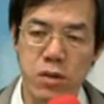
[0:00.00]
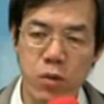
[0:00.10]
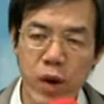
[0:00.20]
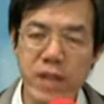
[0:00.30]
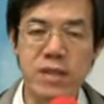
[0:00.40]

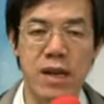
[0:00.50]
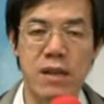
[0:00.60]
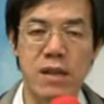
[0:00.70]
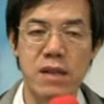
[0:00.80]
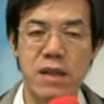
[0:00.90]
归神，
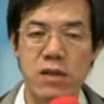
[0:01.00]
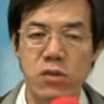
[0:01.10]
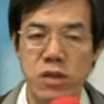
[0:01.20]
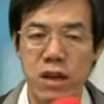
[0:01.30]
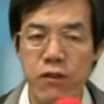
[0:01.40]
那
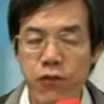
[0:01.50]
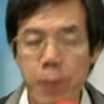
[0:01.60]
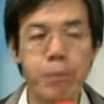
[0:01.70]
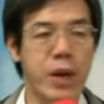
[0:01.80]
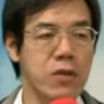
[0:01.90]
就是要
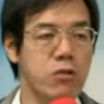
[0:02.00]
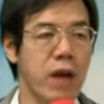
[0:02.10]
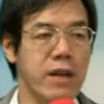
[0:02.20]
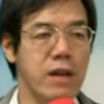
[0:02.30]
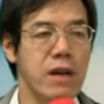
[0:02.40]
分别出
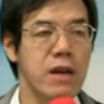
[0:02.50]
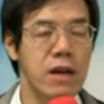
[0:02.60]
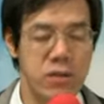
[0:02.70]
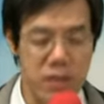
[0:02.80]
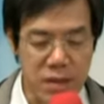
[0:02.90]
来的，
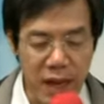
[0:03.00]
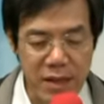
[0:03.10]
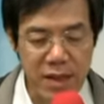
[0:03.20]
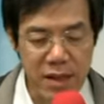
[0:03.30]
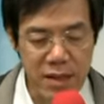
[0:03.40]
是
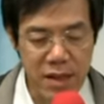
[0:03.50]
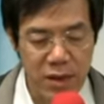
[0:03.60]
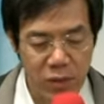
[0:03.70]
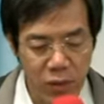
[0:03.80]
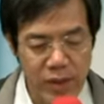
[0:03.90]
单单的
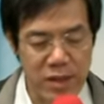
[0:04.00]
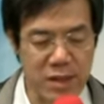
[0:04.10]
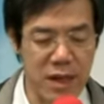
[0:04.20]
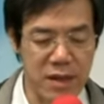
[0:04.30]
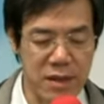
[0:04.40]
为着
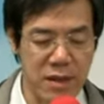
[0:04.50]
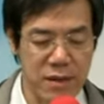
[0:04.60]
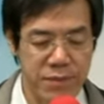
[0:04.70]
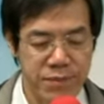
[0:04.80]
上帝。